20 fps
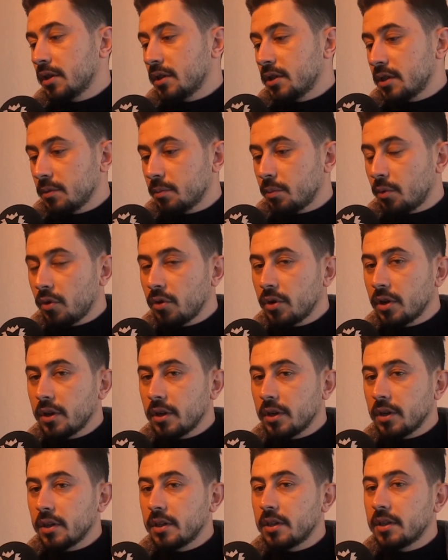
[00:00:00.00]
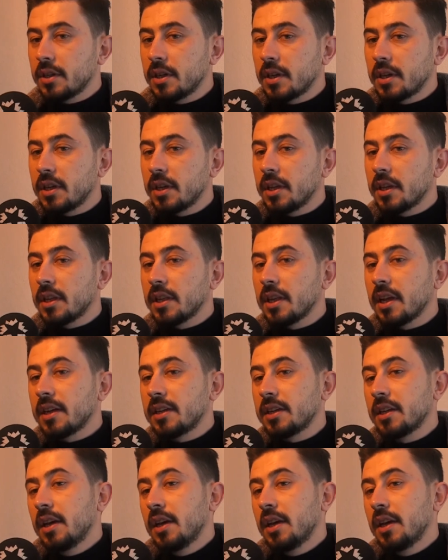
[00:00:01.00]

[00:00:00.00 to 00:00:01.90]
sporları, trekkingler,